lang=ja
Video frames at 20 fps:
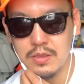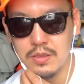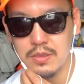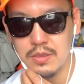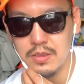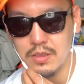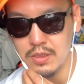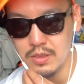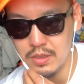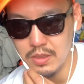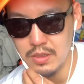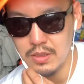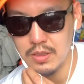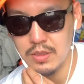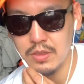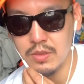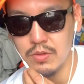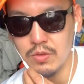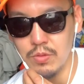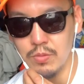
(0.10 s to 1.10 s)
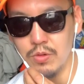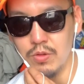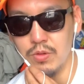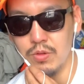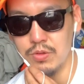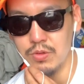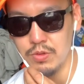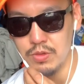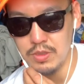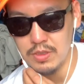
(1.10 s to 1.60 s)
はいどうもお
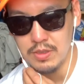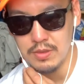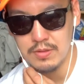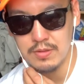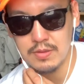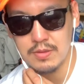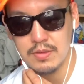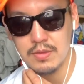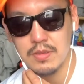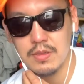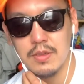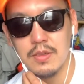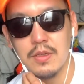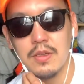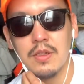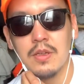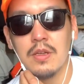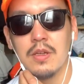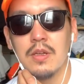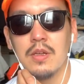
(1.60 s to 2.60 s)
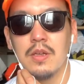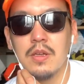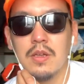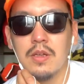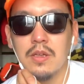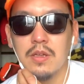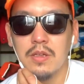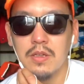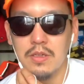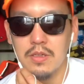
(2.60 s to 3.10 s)
調子です
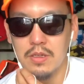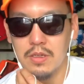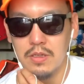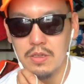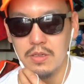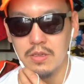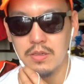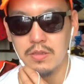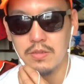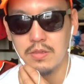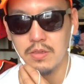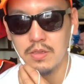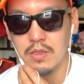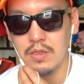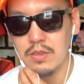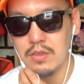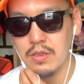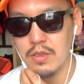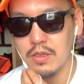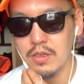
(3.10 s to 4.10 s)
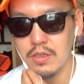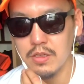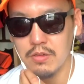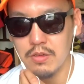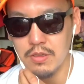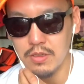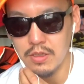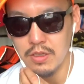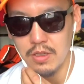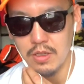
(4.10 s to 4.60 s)
いや世間的には
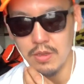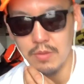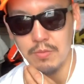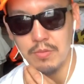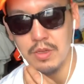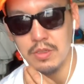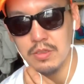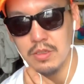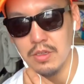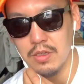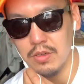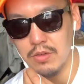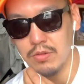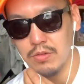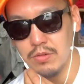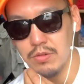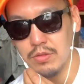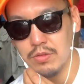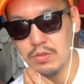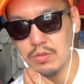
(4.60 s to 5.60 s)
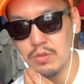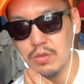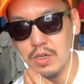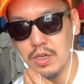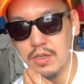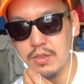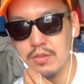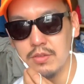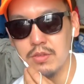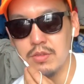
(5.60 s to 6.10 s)
ねまだこうちょっと外
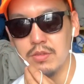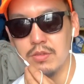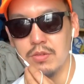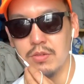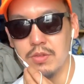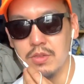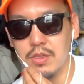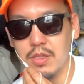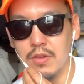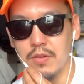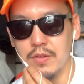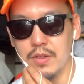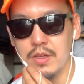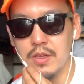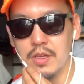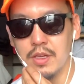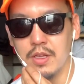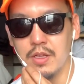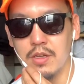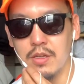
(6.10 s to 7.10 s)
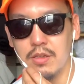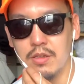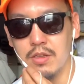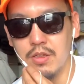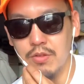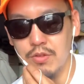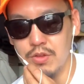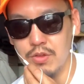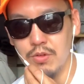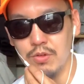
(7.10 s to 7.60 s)
出をしてはねいけないっていう
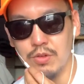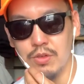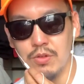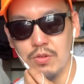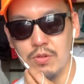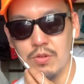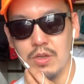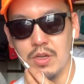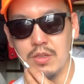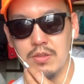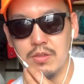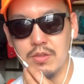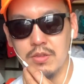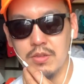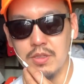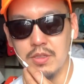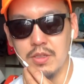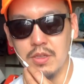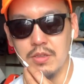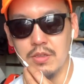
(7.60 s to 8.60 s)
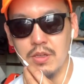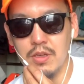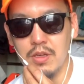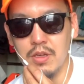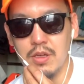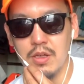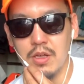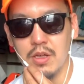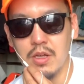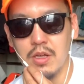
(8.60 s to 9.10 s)
状況が続いてて
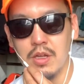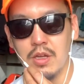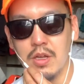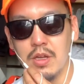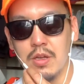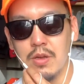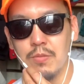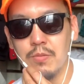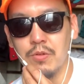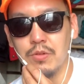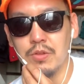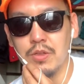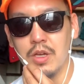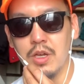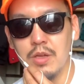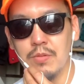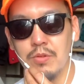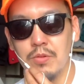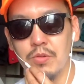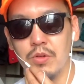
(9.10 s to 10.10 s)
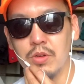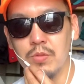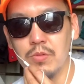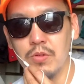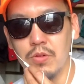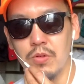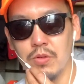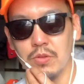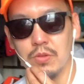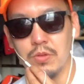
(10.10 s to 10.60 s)
もうだいぶ僕も
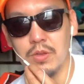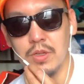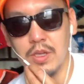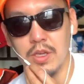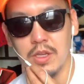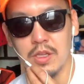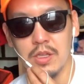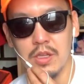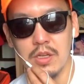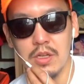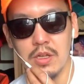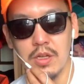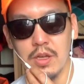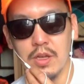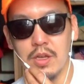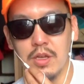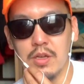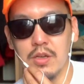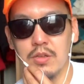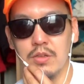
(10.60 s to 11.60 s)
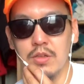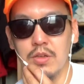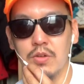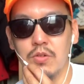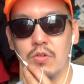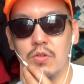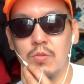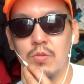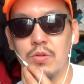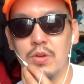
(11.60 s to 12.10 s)
このね汚い部屋にこ
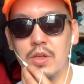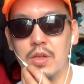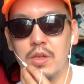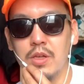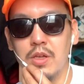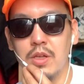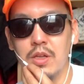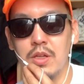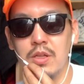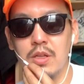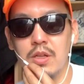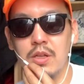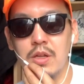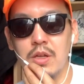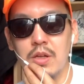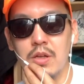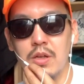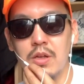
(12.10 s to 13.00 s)
もりっきりでね